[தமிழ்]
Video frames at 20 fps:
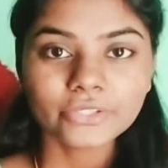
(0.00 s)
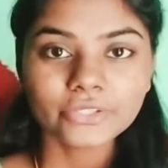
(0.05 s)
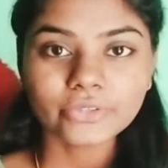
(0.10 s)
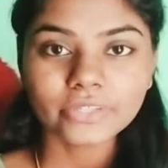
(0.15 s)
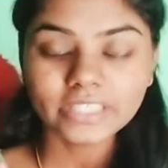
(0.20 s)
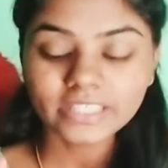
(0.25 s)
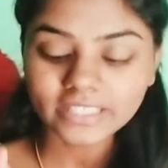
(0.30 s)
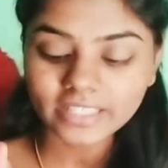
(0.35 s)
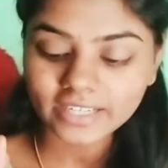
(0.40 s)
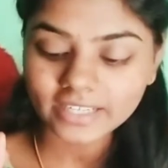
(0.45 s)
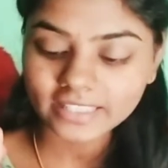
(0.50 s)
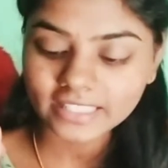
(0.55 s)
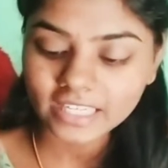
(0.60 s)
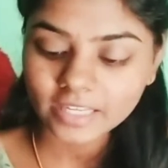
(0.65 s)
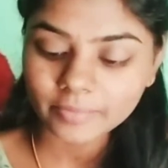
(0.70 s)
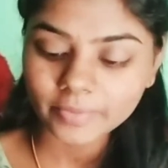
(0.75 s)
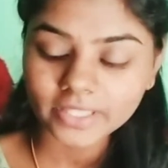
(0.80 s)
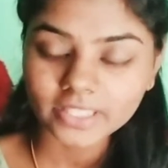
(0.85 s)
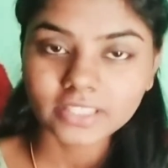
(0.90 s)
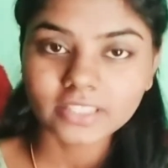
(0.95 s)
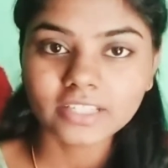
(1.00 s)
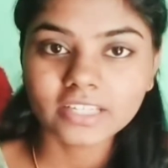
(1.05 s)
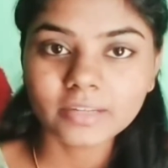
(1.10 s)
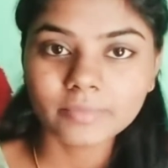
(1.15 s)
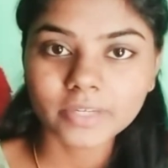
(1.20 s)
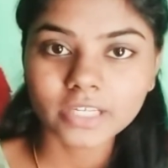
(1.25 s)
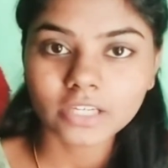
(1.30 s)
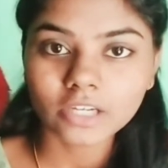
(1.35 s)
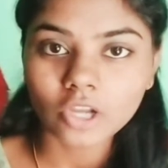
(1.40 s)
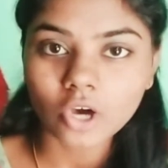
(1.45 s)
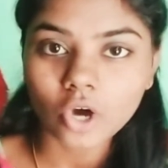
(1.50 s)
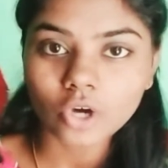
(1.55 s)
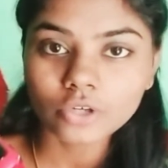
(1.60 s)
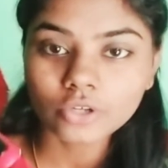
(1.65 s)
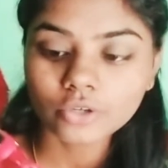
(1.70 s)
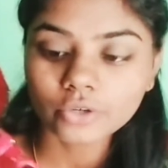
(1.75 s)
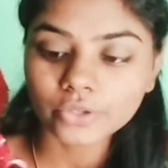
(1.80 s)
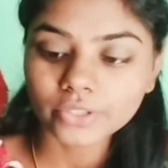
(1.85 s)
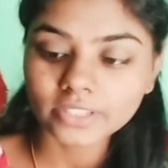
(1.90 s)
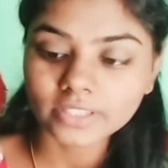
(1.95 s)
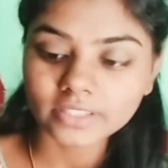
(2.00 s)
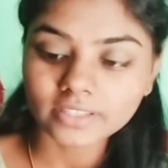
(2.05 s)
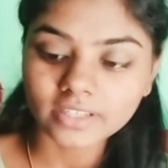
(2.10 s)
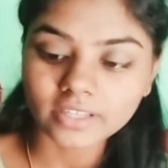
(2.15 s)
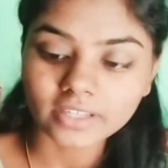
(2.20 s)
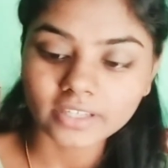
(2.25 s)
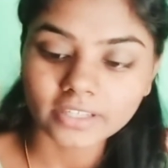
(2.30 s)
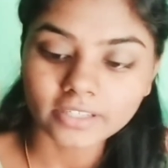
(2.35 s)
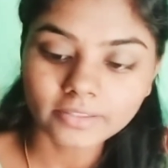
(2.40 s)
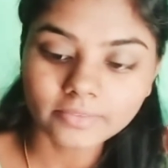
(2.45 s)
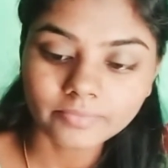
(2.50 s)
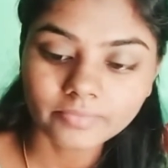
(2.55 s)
ஸோ இந்த இடத்துல பார்த்திங்கன்னா நமக்கு லாக் கொடுத்துருக்காங்க